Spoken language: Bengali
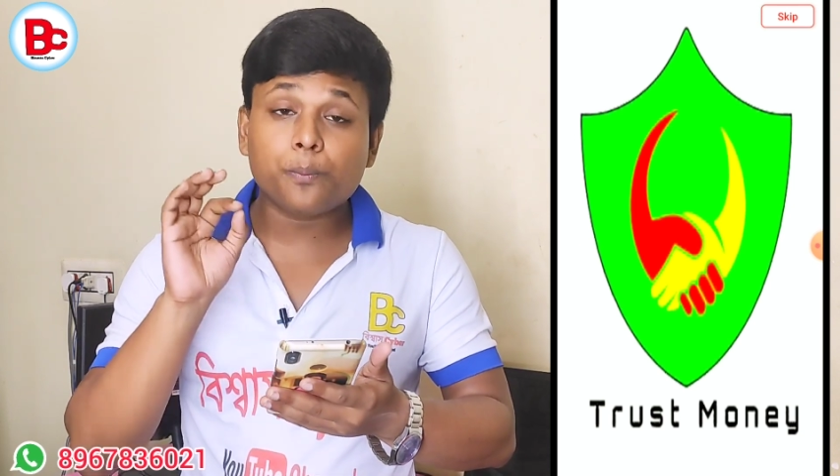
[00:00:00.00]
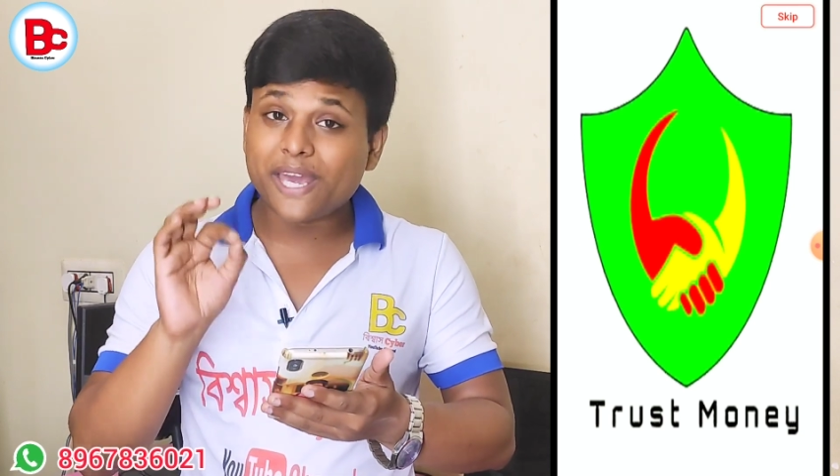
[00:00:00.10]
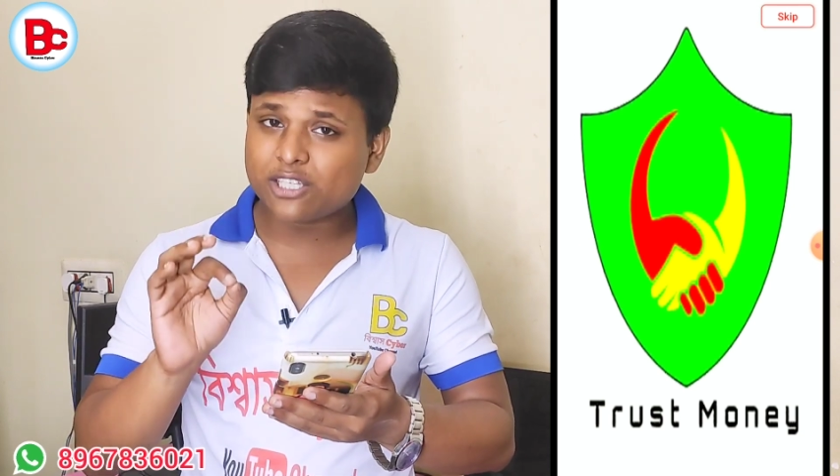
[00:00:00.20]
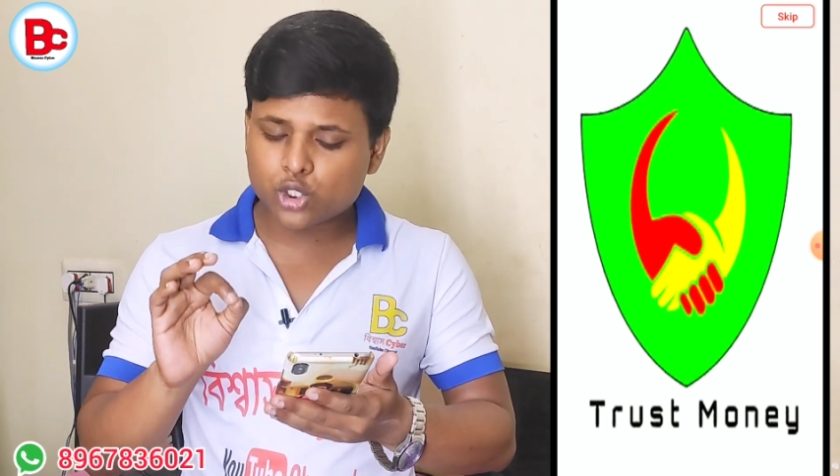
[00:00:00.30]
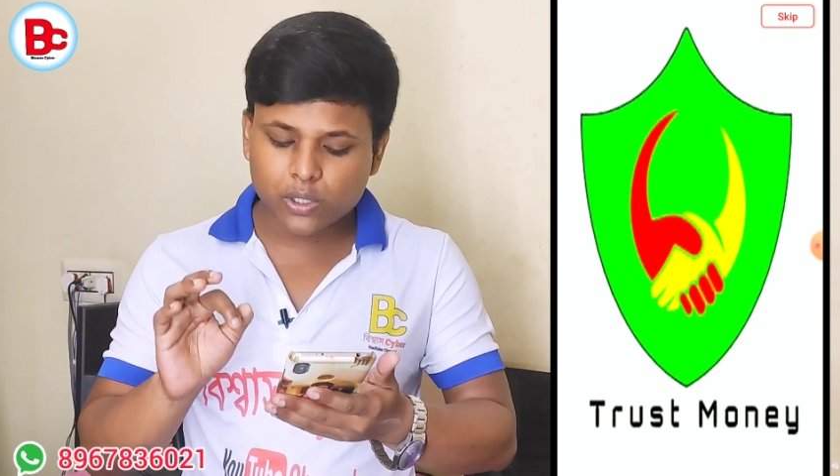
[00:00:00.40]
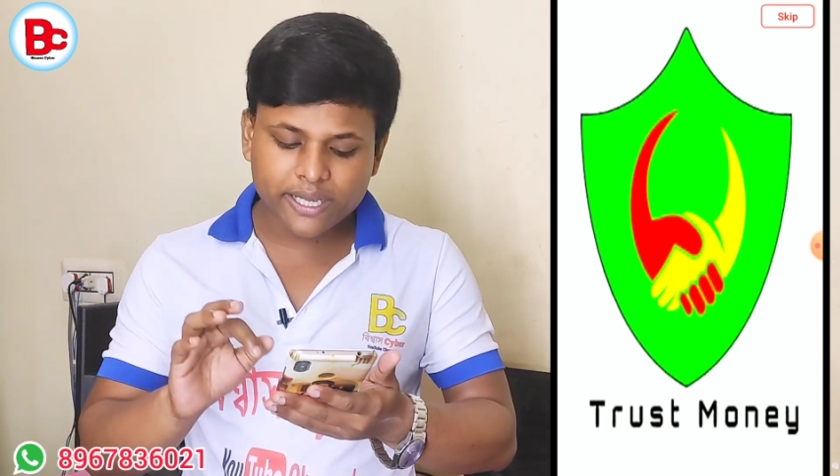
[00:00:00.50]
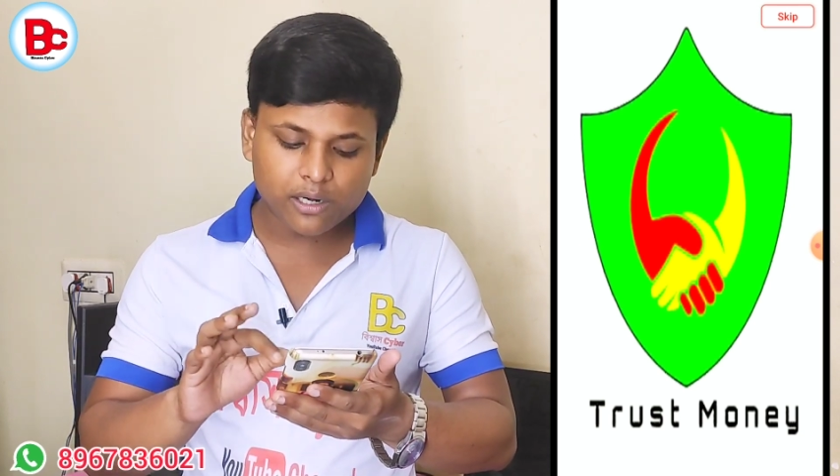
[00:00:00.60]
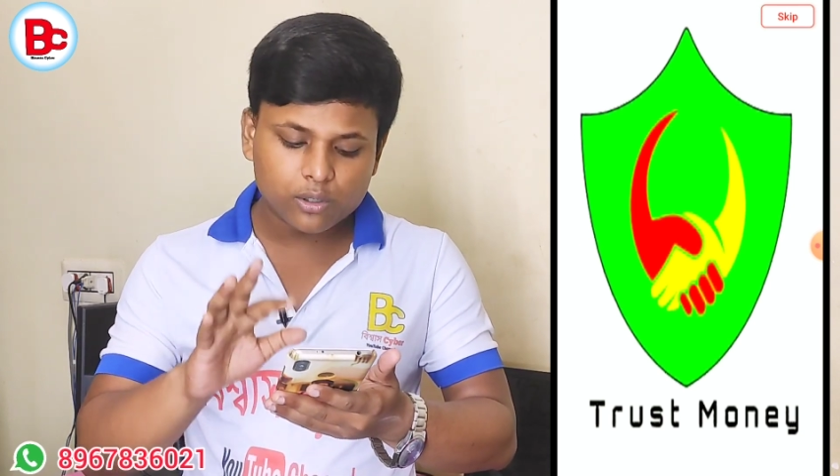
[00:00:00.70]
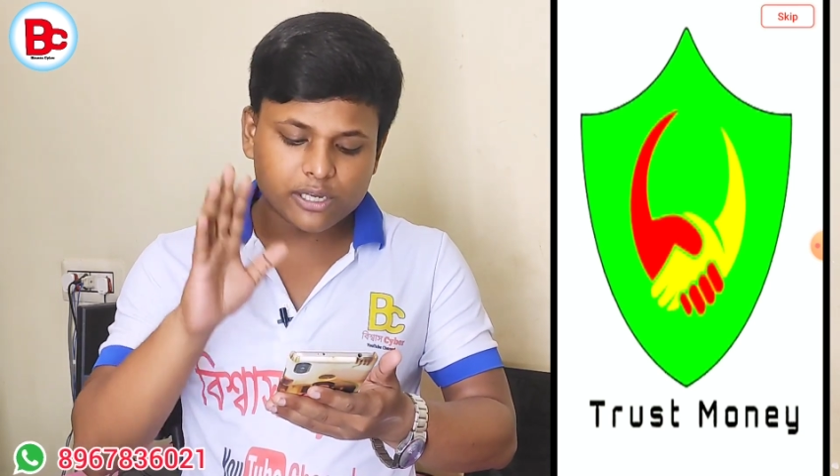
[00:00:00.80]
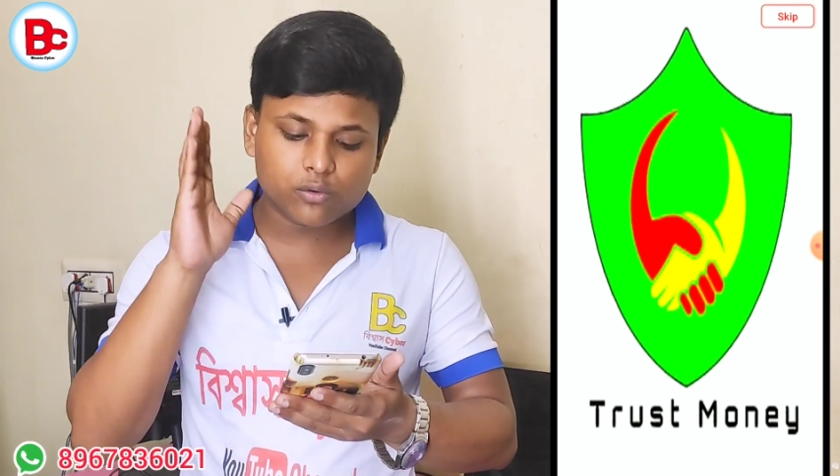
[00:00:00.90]
পেজ চলে
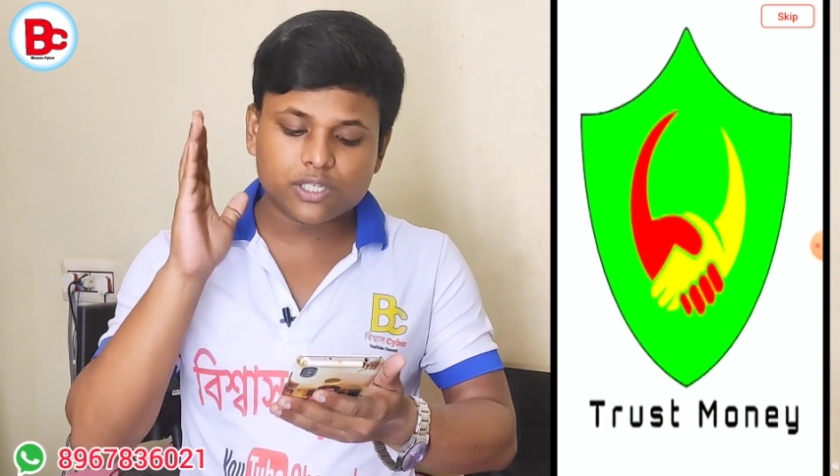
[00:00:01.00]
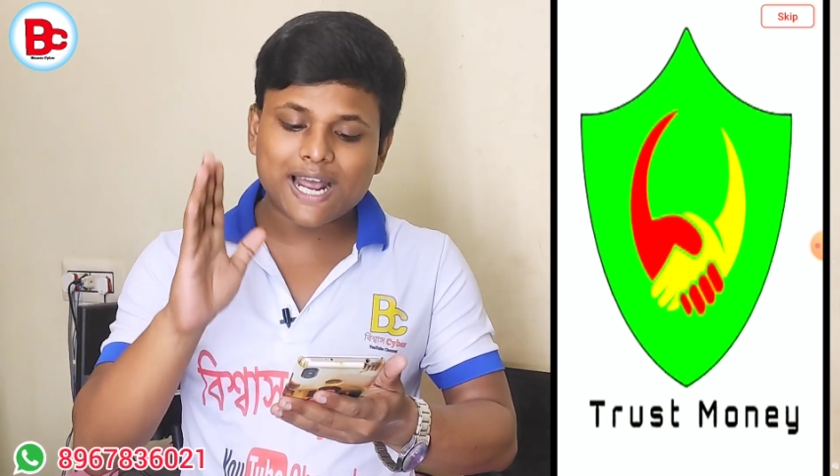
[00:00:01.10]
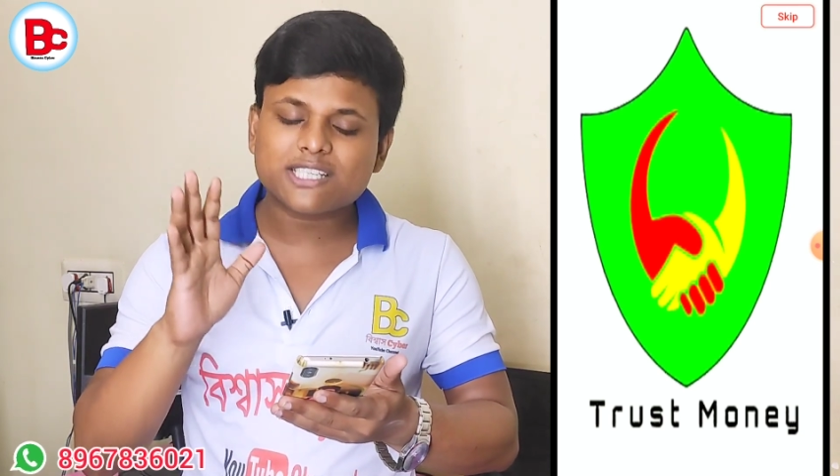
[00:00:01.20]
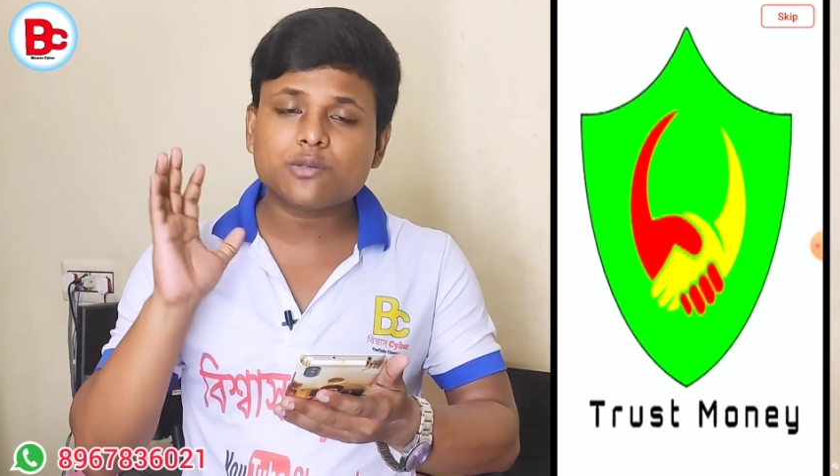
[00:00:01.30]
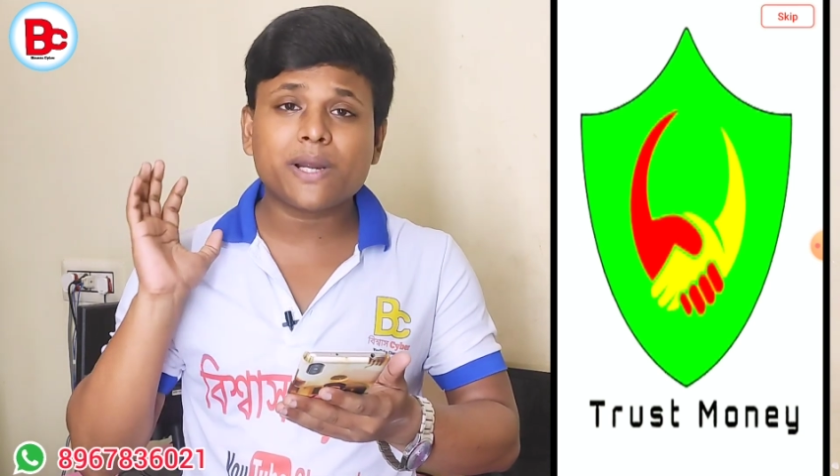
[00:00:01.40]
এলো দেখুন ট্রাস্ট